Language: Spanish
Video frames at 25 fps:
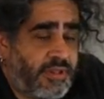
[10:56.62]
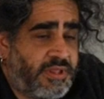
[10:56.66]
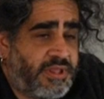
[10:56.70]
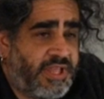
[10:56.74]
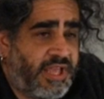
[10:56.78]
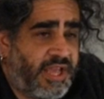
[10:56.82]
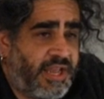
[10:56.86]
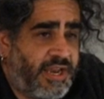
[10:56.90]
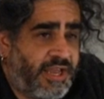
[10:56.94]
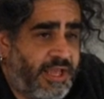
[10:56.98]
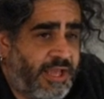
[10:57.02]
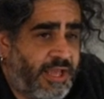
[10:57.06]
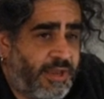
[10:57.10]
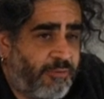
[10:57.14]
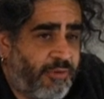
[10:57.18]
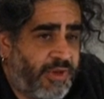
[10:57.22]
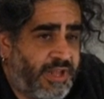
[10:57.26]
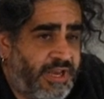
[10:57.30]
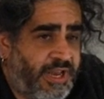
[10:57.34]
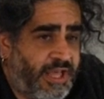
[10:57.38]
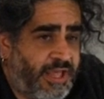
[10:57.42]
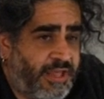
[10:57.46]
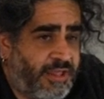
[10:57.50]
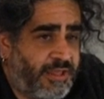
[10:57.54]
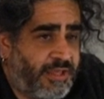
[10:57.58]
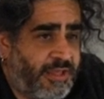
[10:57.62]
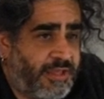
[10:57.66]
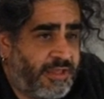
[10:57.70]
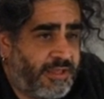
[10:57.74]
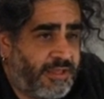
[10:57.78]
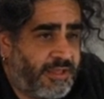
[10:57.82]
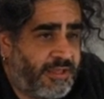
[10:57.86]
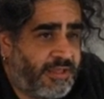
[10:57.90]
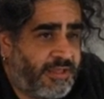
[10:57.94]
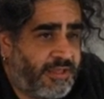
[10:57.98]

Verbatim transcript: Díganle que no hay nadie.